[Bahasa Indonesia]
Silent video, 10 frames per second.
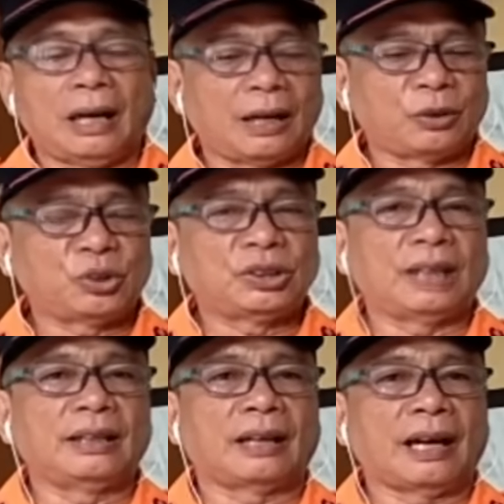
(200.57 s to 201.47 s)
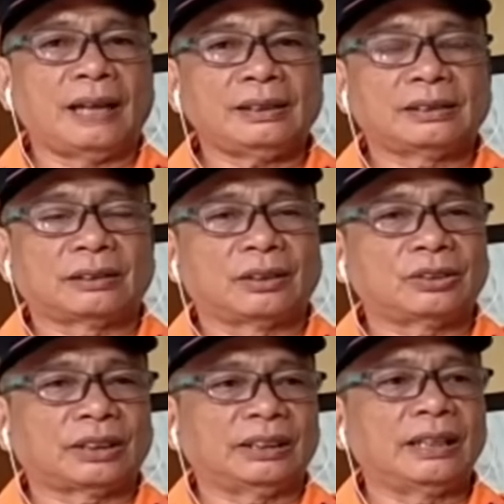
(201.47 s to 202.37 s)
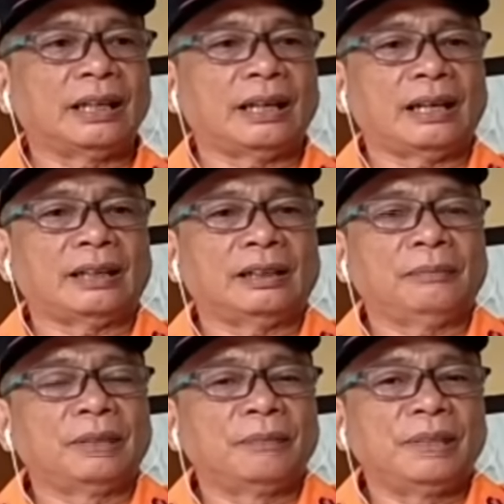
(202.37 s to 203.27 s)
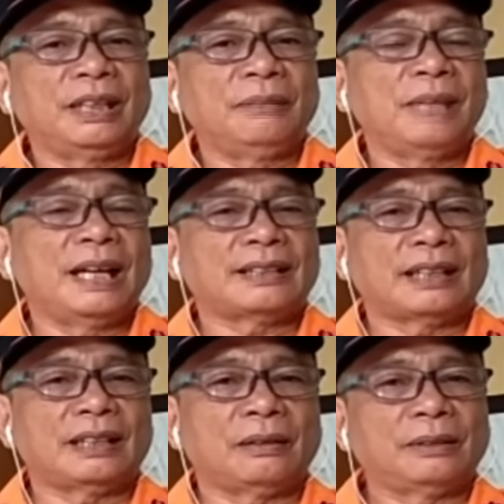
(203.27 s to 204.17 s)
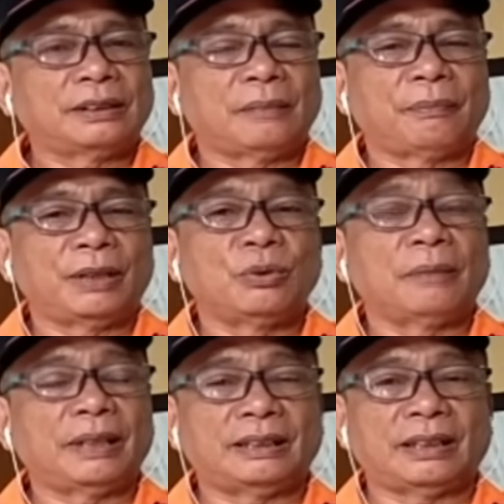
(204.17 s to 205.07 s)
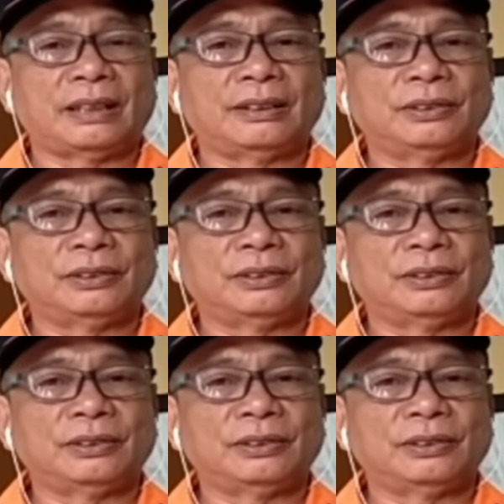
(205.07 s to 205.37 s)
arusnya deras, terus ketinggian airnya melebihi biasanya sampai 2 meter gitu.